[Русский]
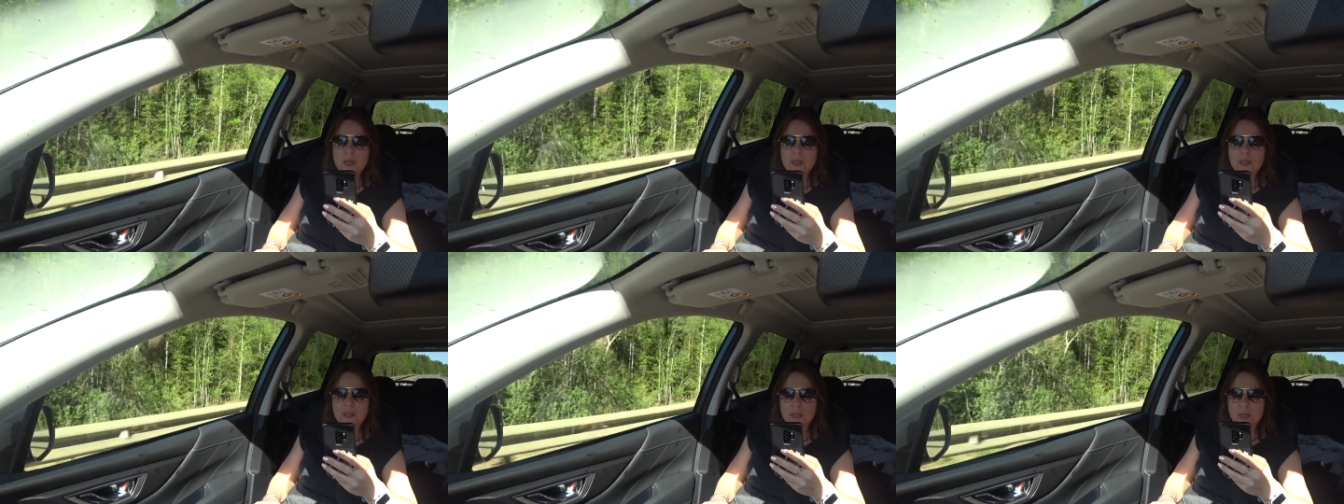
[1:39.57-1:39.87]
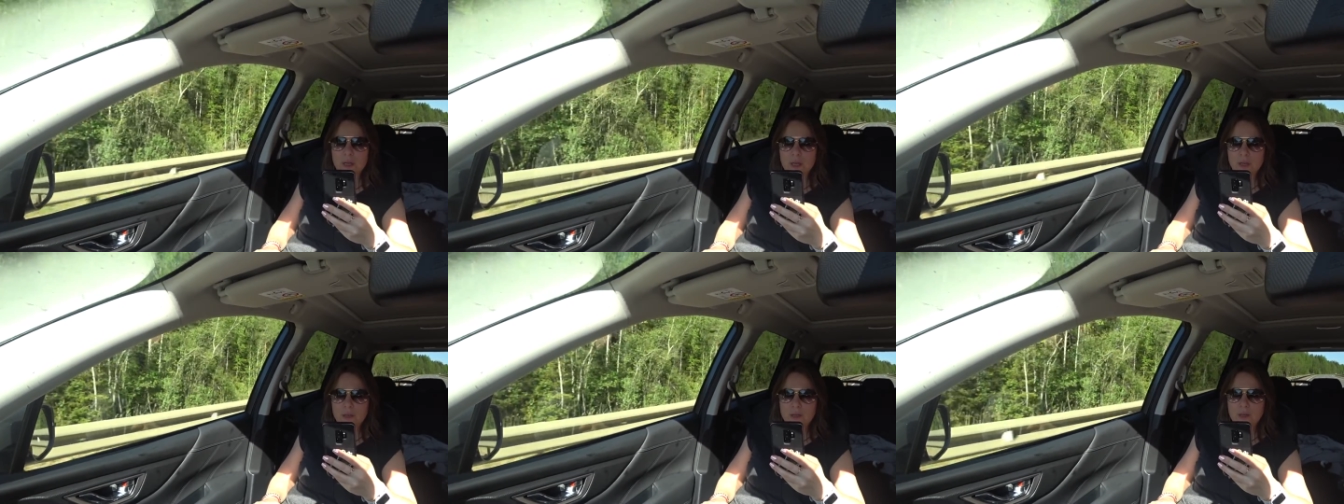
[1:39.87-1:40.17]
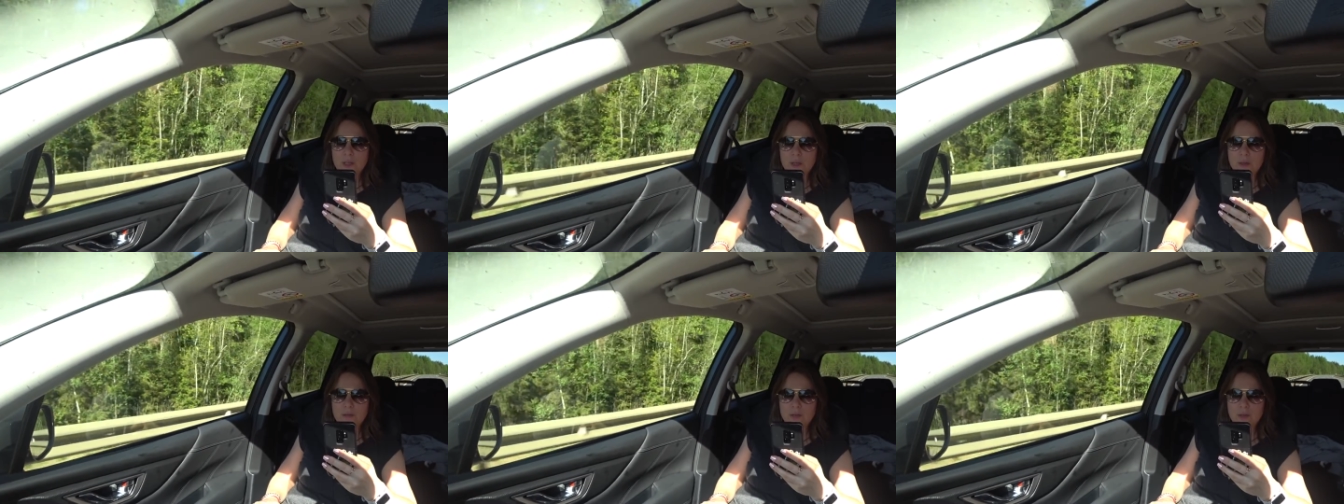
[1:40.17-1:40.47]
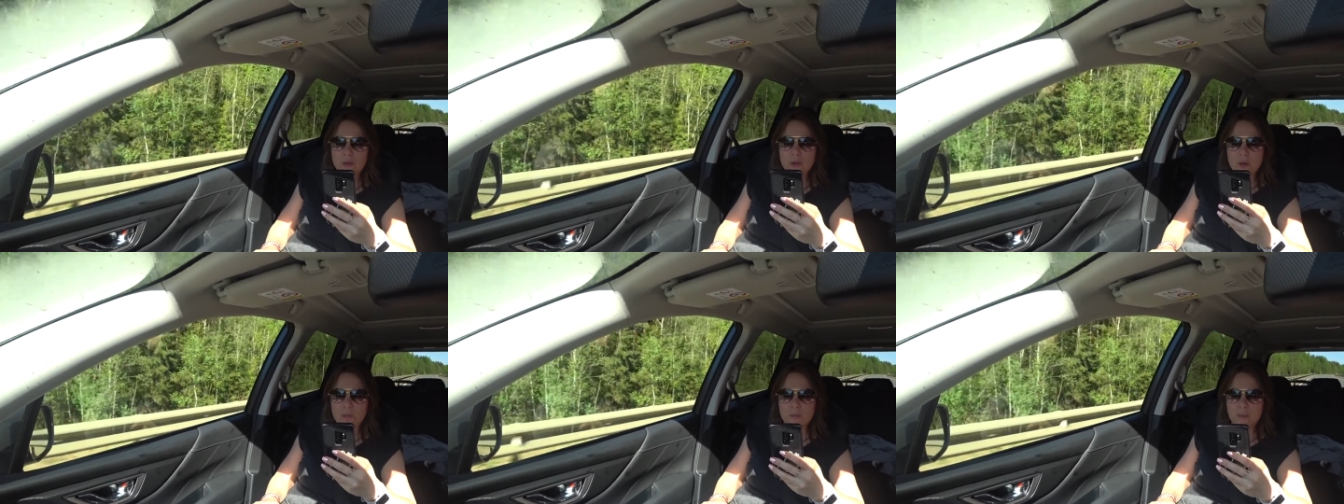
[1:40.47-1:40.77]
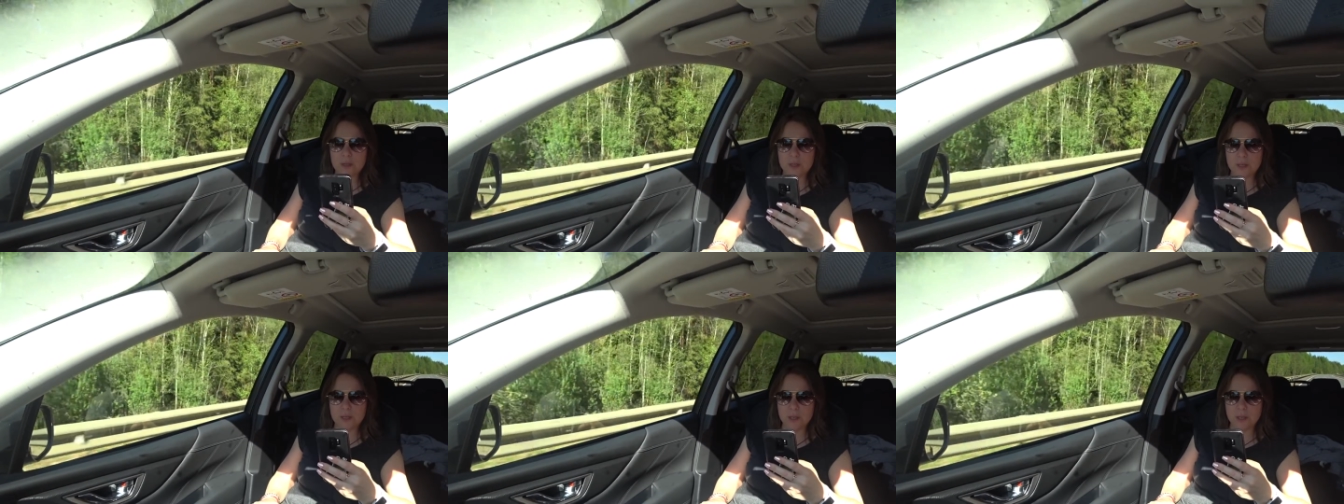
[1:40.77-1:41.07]
Стараюсь ей все
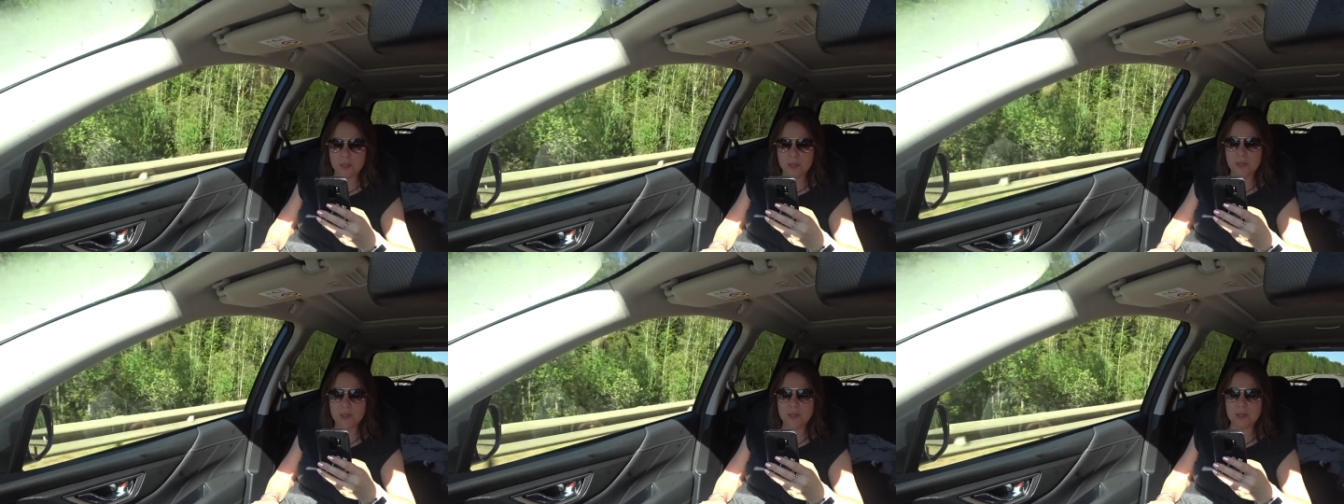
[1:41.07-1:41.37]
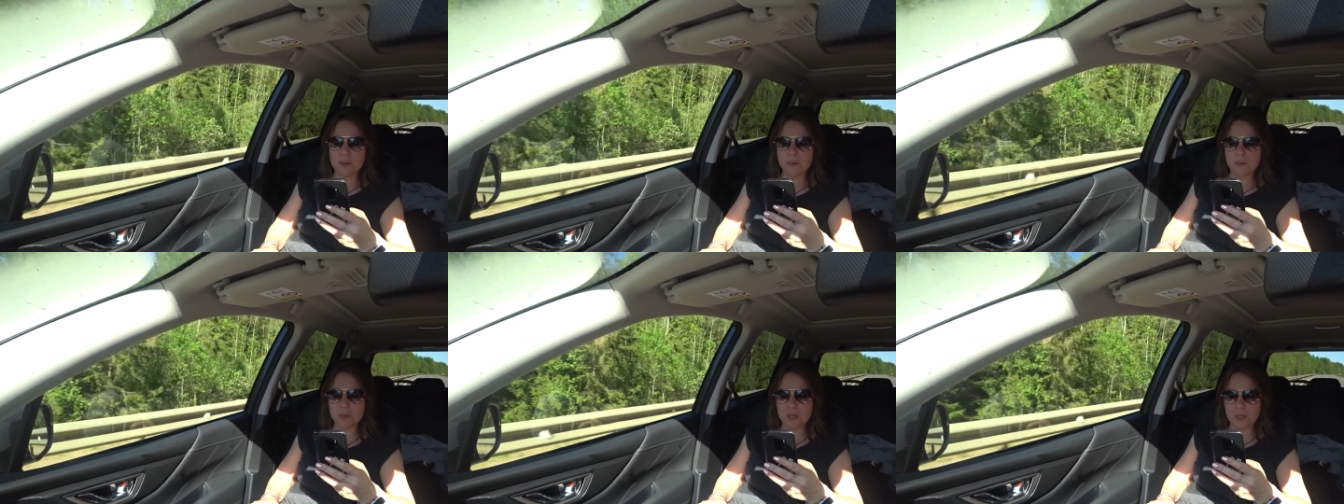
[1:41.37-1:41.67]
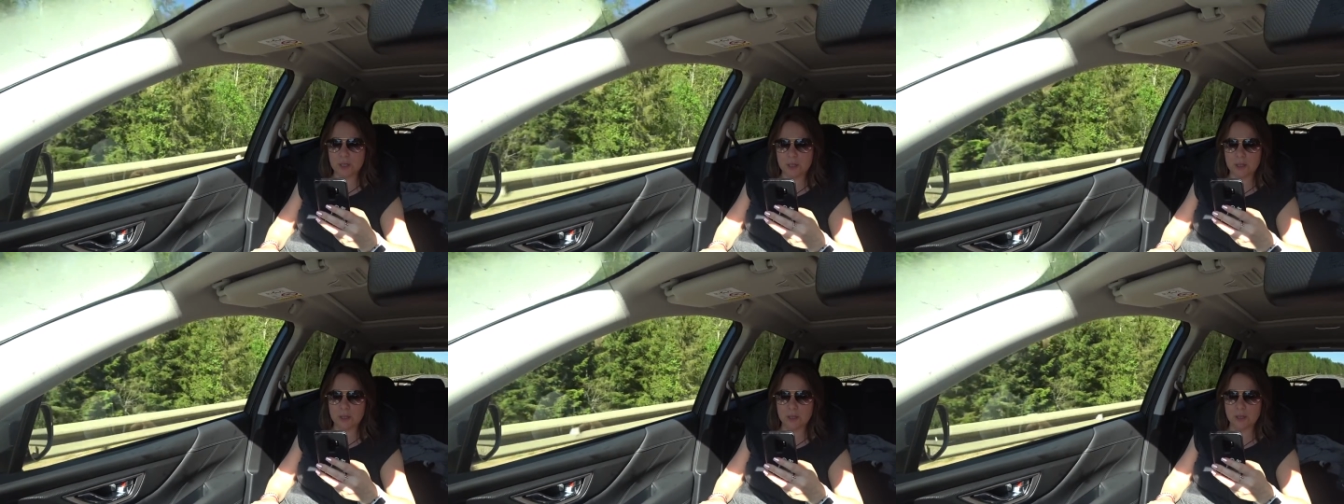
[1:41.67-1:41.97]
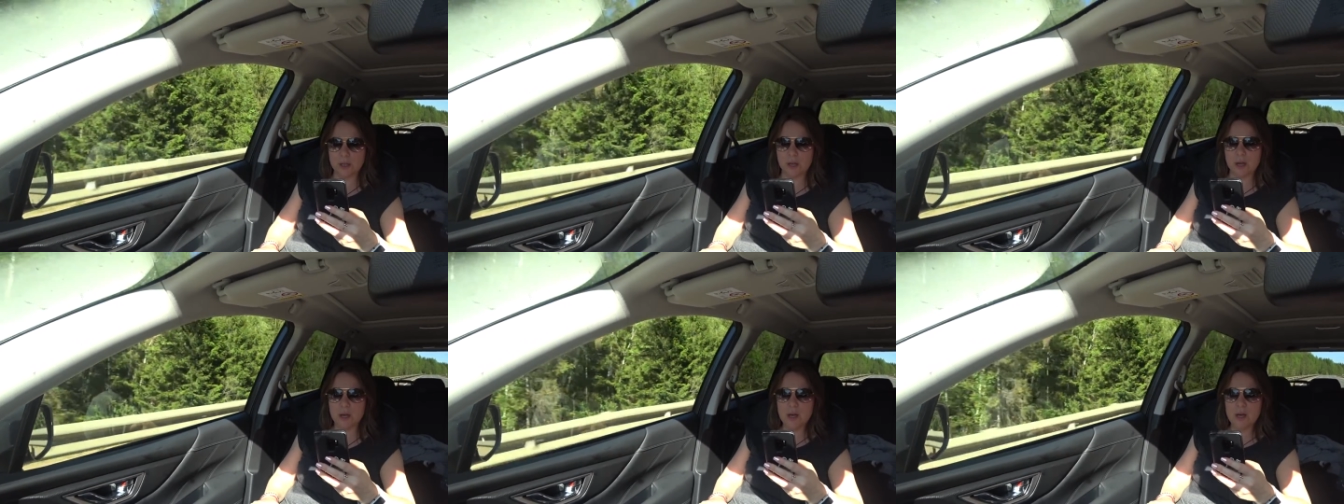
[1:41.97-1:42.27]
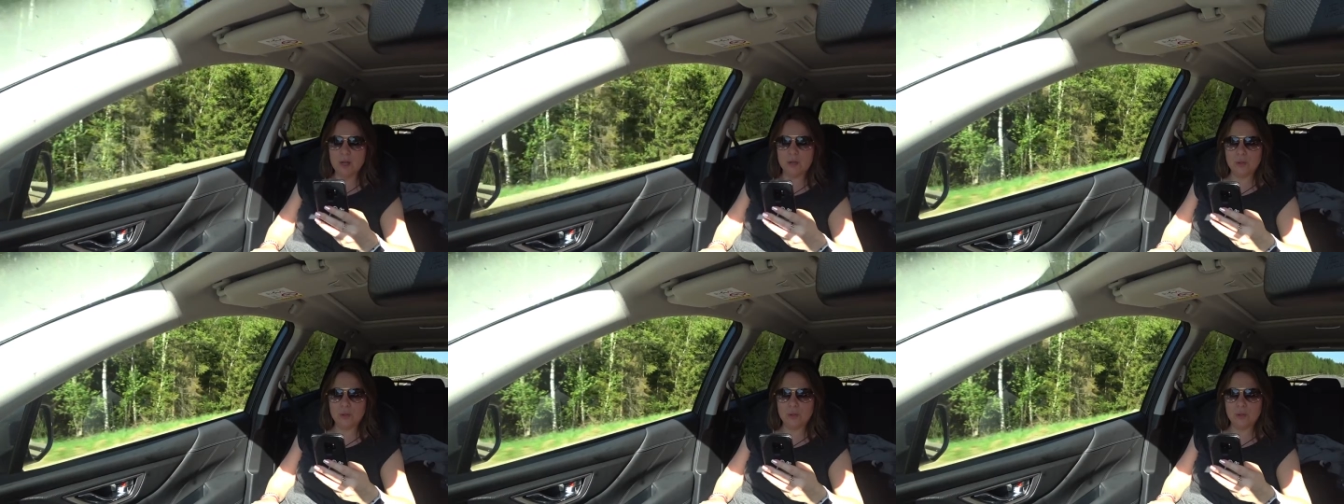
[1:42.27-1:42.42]
объяснить, общительная,